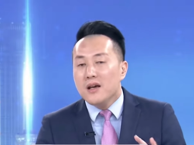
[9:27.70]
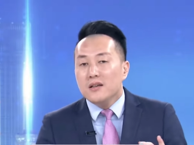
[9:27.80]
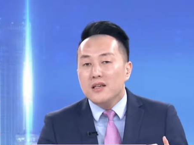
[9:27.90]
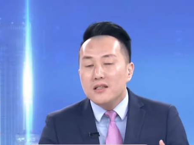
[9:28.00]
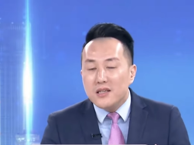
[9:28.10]

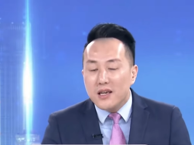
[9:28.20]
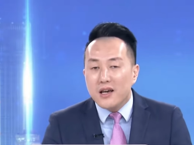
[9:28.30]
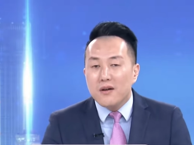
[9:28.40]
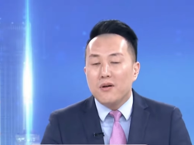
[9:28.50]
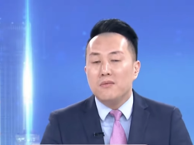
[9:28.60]
以及
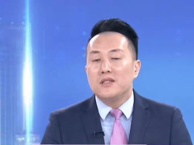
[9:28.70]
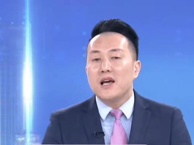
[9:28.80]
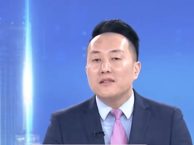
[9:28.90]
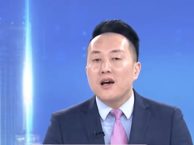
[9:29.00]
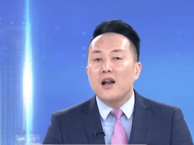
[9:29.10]
我们
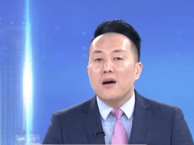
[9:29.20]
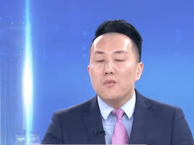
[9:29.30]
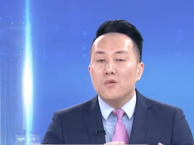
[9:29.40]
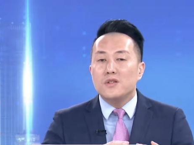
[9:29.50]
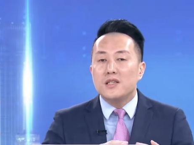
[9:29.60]
讲到了
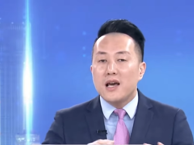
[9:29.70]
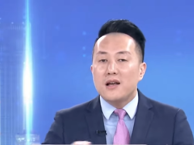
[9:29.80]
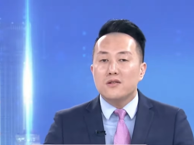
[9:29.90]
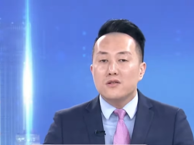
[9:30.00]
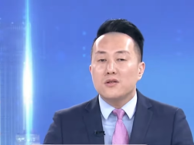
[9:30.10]
目前。
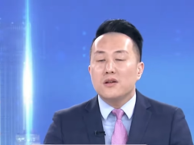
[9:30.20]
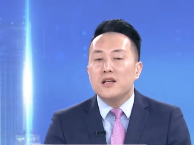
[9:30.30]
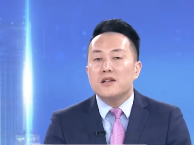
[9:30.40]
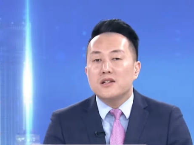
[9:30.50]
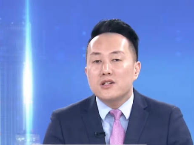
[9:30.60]
前
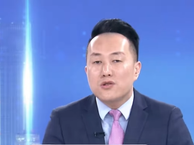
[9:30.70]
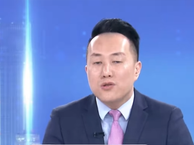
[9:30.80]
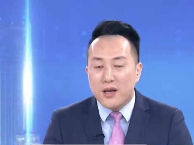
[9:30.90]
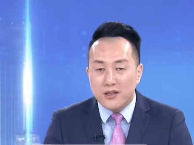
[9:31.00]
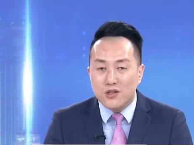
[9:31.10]
令
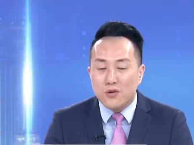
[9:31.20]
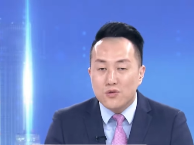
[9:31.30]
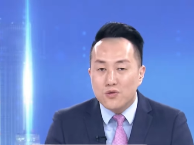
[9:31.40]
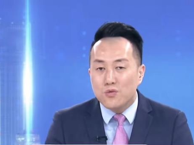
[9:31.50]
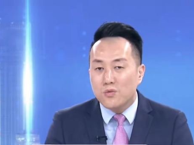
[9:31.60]
全球
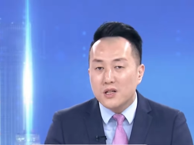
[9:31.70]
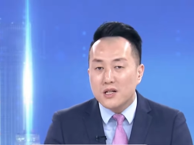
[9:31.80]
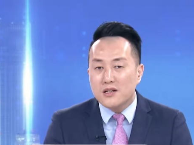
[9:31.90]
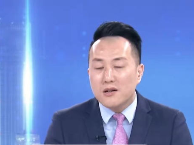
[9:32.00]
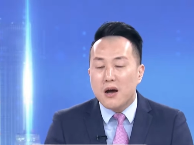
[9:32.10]
瞩目的
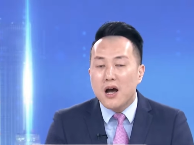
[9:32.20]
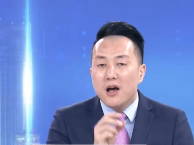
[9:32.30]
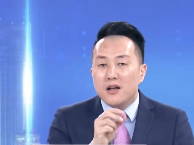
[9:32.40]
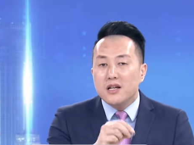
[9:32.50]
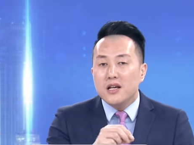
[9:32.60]
是什
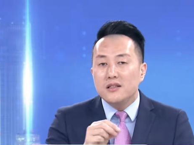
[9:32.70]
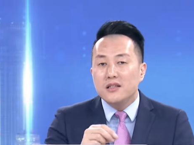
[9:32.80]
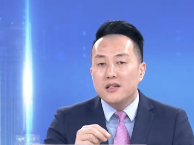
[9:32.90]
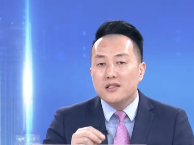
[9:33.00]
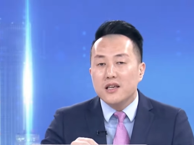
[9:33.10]

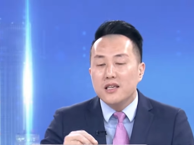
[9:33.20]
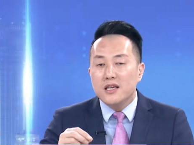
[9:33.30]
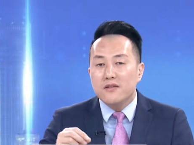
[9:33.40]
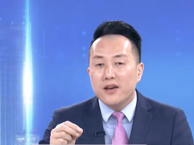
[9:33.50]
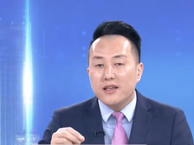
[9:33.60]
么？GTC
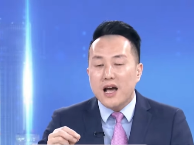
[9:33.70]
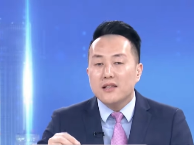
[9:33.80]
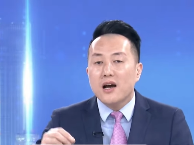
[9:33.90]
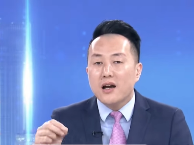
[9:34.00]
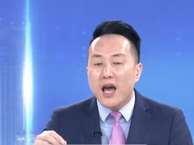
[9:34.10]
英伟达
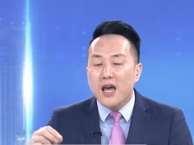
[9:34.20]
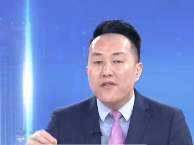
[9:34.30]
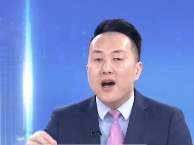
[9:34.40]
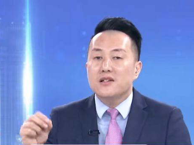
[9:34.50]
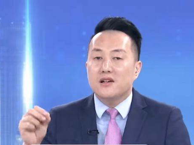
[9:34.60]
的开
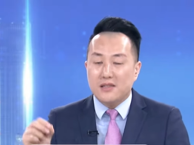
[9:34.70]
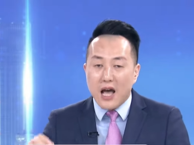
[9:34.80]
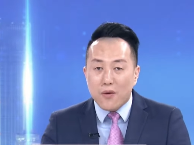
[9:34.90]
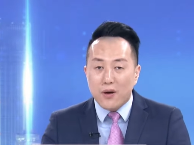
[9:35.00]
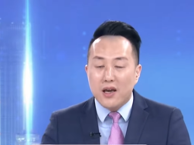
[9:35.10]
发者
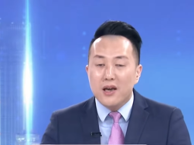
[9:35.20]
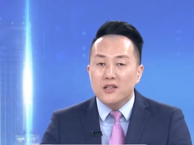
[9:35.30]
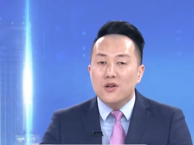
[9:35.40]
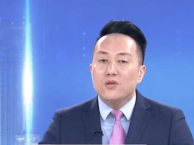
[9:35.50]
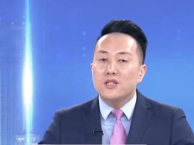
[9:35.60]
大会，
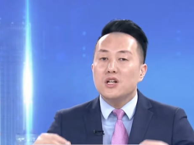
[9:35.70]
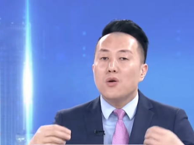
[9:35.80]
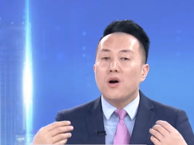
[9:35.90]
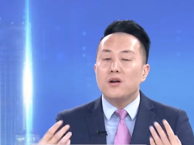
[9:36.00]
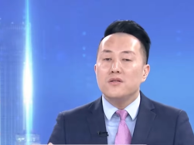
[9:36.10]
尤其是
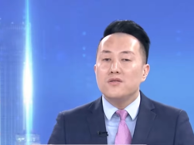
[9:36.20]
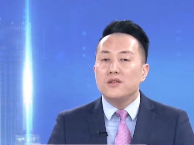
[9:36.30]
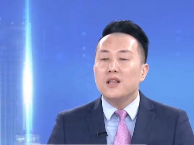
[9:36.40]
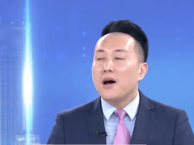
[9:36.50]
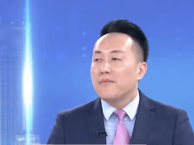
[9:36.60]
黄仁
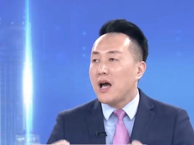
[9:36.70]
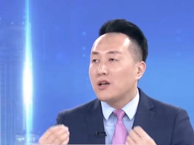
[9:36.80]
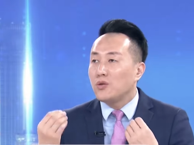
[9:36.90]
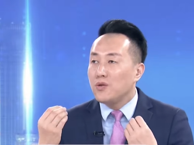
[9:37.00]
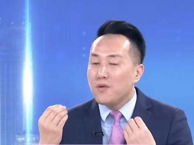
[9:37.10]
勋的啊，
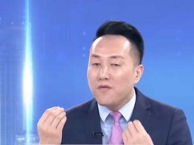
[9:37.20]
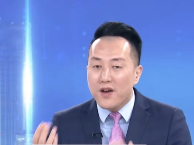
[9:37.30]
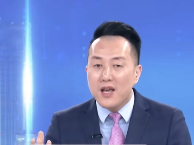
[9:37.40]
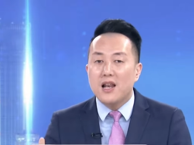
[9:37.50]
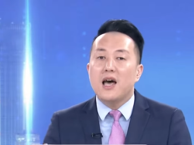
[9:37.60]
对于
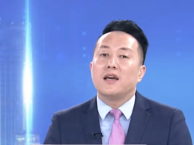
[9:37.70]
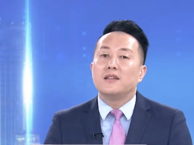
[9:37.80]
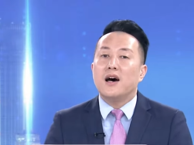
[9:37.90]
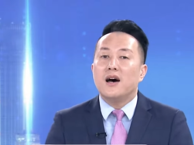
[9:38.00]
未来的